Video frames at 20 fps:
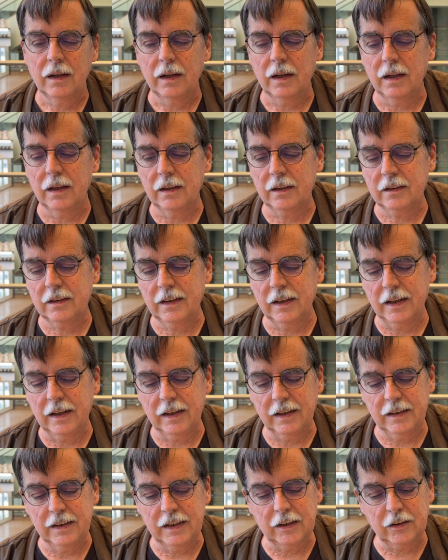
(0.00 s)

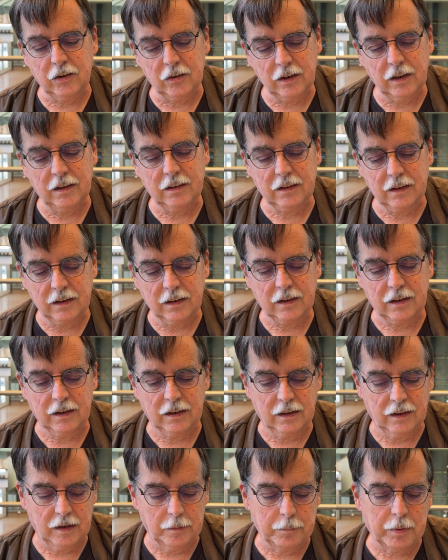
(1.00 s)
Este, y entonces
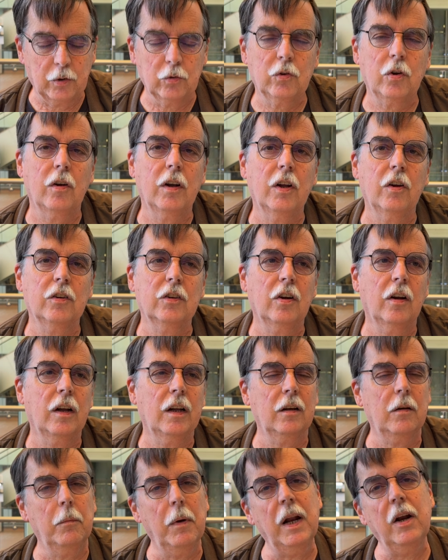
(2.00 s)
le preguntó a Leoncho,
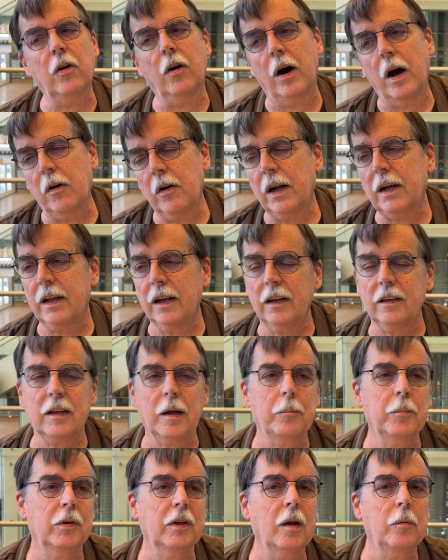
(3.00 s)
le dijo, bueno, ahora que eres
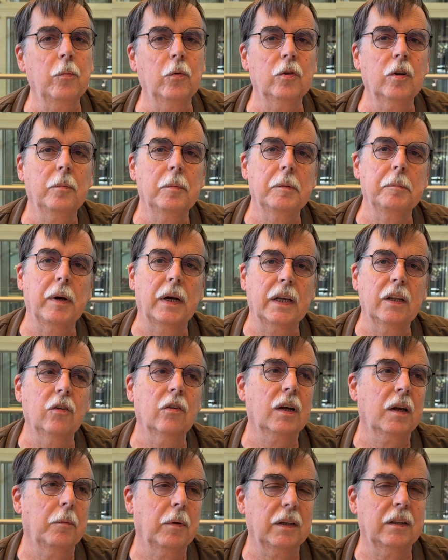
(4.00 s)
campeón del mundo, me
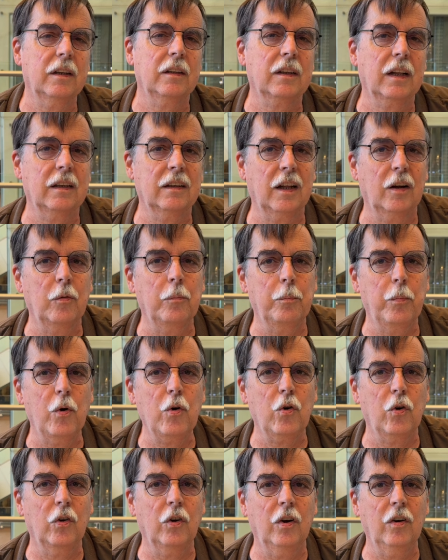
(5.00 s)
imagino que vas a descansar un
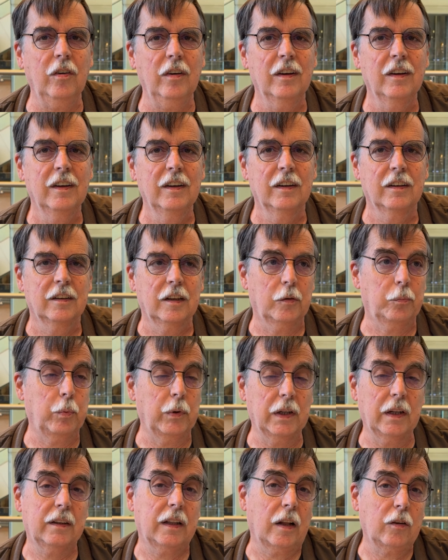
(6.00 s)
poco, ¿no?
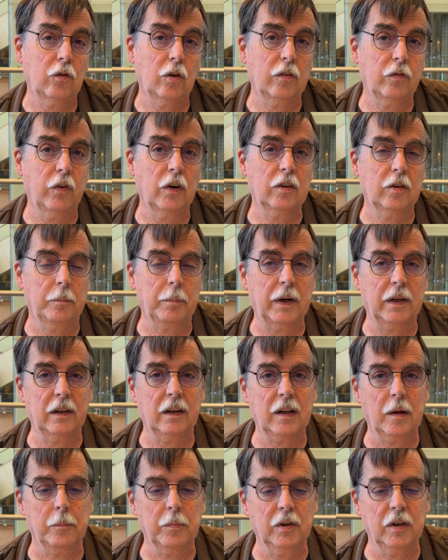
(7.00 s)
después de tanto esfuerzo para
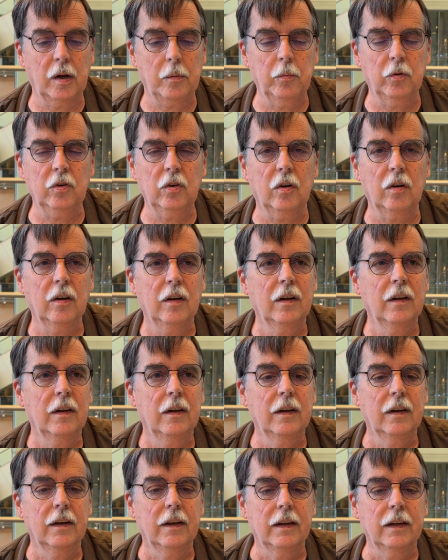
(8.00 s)
ser campeón del mundo.
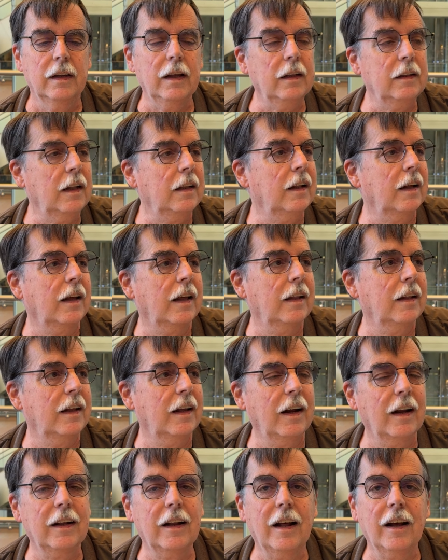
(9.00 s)
Y antes de que
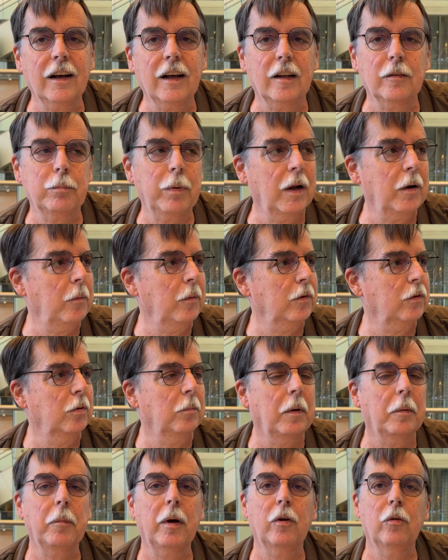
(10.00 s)
dijera nada Casparo...
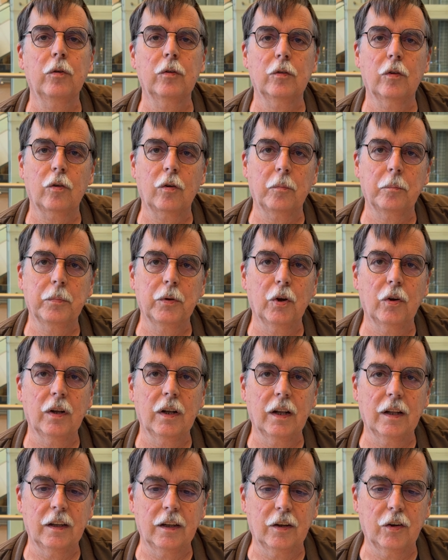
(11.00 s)
su mamá lo interrumpió y
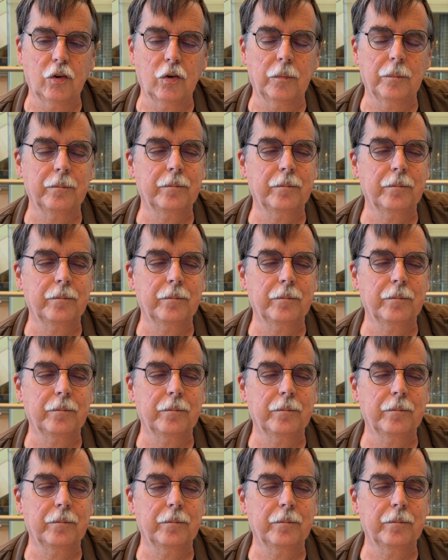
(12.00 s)
le dijo,